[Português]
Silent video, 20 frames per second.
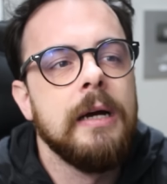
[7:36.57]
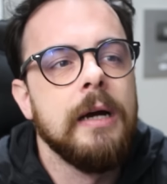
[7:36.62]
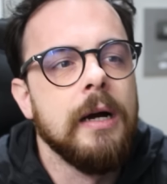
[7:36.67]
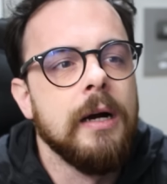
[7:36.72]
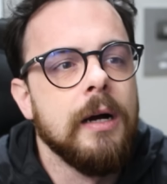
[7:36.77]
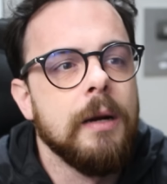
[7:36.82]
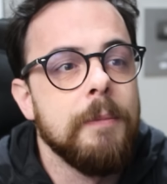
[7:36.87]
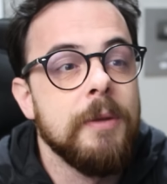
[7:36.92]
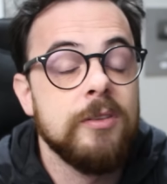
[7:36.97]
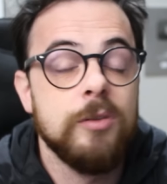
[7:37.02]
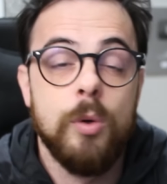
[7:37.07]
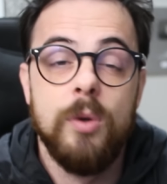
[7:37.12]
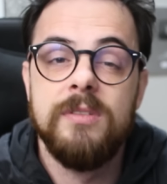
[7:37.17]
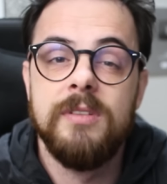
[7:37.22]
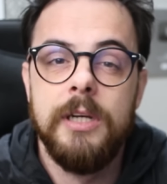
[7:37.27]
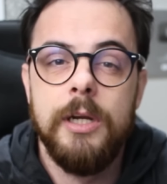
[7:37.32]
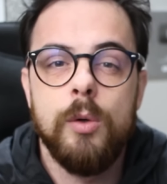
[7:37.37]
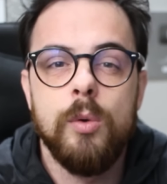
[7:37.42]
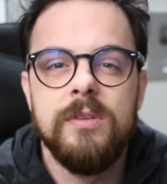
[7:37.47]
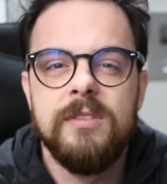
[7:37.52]
A mesma
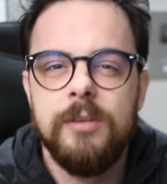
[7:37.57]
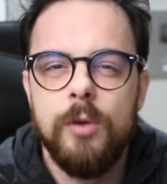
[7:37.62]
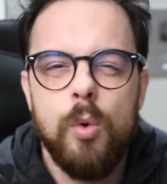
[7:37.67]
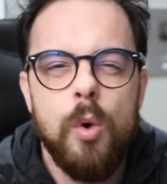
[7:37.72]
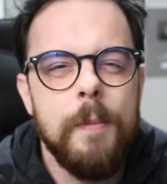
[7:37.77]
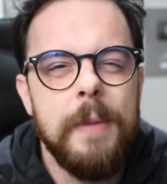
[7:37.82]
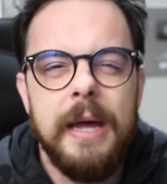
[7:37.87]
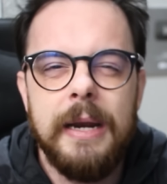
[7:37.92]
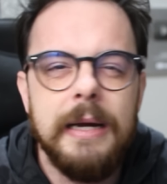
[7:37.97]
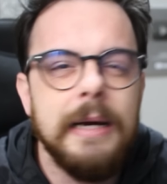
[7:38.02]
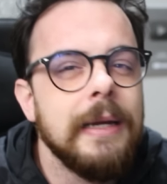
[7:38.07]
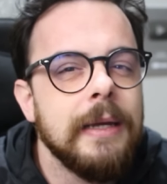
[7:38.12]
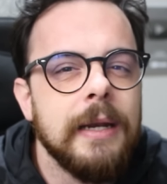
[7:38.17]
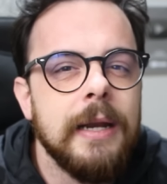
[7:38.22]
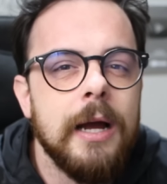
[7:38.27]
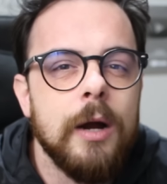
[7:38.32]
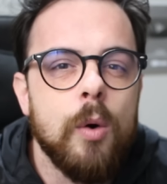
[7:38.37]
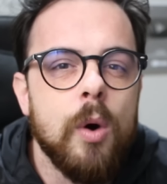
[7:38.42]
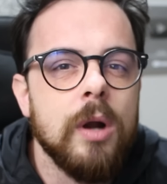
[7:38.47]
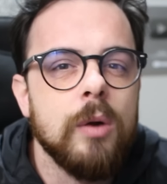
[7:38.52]
coisa ali aconteceu com Homem-Aranha,
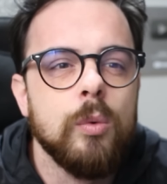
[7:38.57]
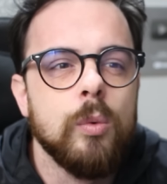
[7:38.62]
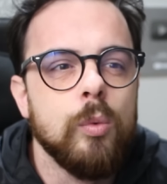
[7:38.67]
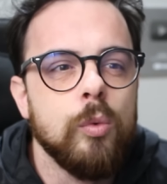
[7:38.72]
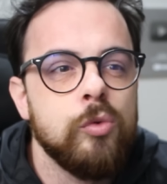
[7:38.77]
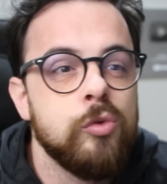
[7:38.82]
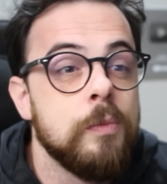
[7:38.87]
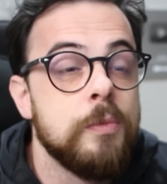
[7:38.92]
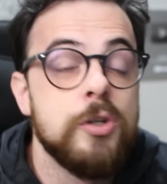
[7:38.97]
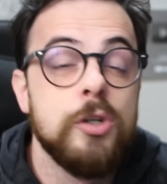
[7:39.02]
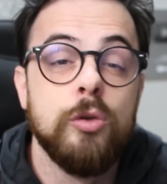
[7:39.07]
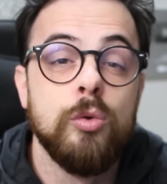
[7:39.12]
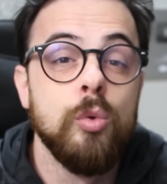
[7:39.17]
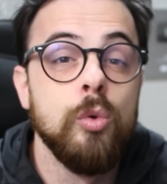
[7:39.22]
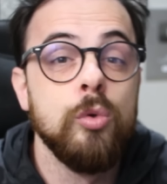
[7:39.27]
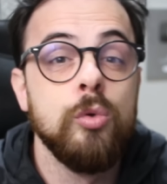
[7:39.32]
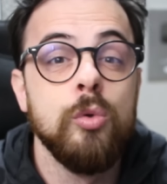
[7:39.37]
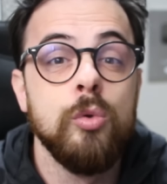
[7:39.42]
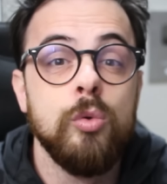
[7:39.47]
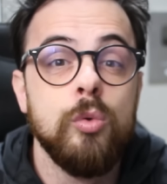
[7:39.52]
né? Agora o, o,
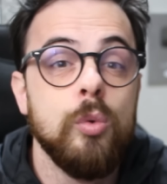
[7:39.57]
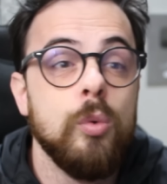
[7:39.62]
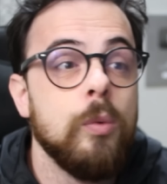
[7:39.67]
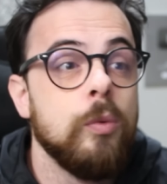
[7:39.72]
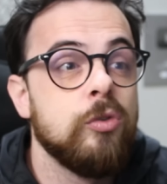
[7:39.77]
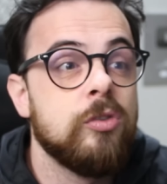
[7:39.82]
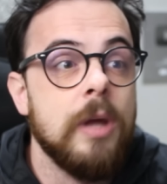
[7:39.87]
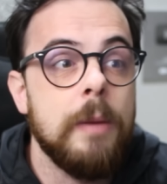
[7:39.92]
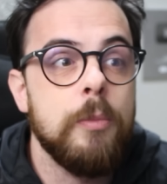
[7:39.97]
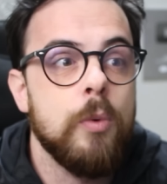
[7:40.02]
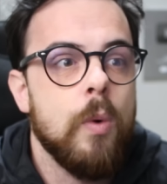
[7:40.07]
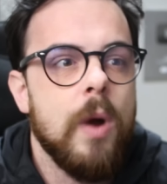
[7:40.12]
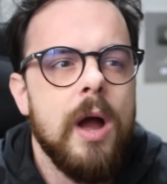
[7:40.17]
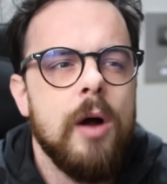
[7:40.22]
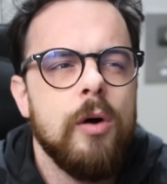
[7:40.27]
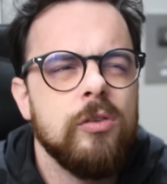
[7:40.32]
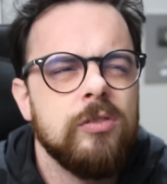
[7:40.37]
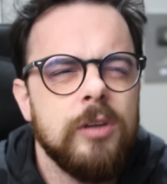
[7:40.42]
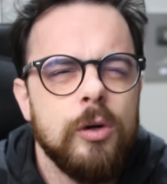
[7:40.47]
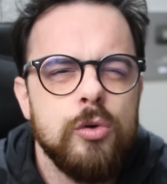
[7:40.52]
substituto do Zeb
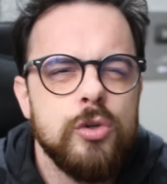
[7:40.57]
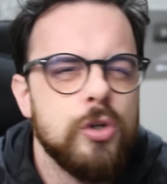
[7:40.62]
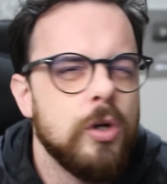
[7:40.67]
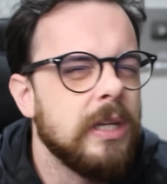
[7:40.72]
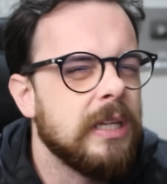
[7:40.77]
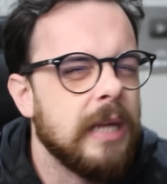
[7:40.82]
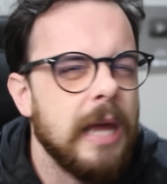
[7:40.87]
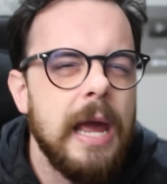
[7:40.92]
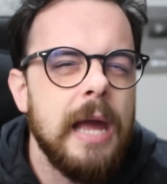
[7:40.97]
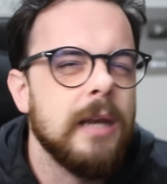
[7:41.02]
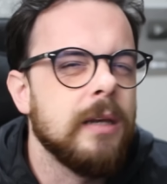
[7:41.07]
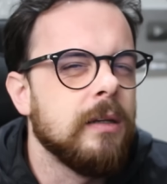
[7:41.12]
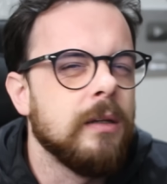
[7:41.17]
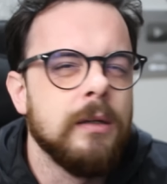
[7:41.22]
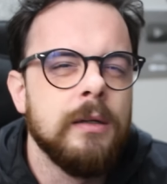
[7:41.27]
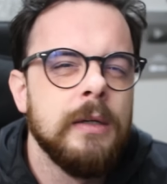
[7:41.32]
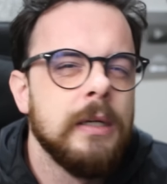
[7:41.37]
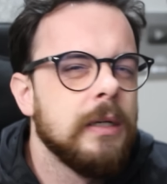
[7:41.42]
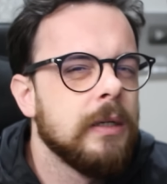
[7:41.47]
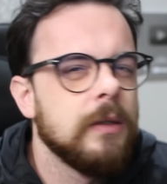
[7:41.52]
Wells é o Joy
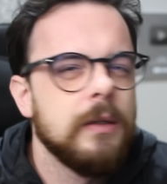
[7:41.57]
Kelly.